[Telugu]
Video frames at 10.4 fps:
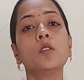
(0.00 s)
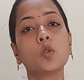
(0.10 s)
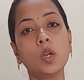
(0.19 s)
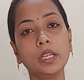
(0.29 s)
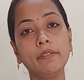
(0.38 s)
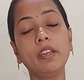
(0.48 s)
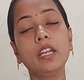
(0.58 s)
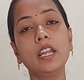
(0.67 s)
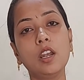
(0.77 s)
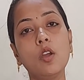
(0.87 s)
సో
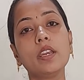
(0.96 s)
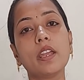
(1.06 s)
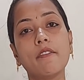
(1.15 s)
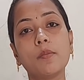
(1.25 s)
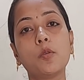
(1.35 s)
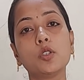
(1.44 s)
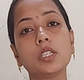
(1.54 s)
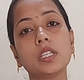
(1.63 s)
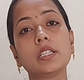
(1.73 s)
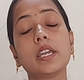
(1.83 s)
వీళ్ళల్లో ఎవరి
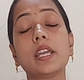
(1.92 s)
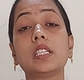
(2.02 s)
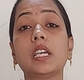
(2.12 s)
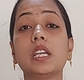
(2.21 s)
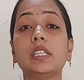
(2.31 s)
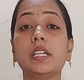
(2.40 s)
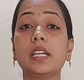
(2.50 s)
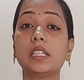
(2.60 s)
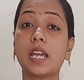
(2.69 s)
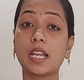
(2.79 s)
పొజిషన్స్ అయ్యే చేంజ్
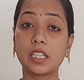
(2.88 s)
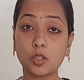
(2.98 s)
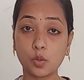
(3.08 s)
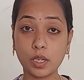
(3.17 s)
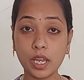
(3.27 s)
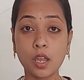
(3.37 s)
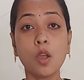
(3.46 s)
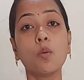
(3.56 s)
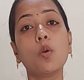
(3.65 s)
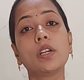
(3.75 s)
అయ్యే ఛాన్సెస్ ఉన్నాయి
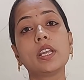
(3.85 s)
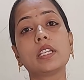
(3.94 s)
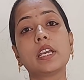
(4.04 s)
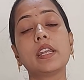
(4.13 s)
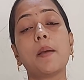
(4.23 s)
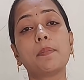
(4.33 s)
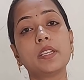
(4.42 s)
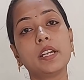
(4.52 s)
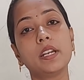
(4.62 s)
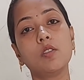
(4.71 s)
ఓటింగ్స్ అని
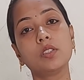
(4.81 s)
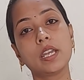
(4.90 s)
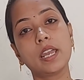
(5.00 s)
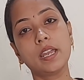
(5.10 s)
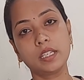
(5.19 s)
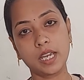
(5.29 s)
అప్స్ అండ్ డౌన్స్ అయ్యే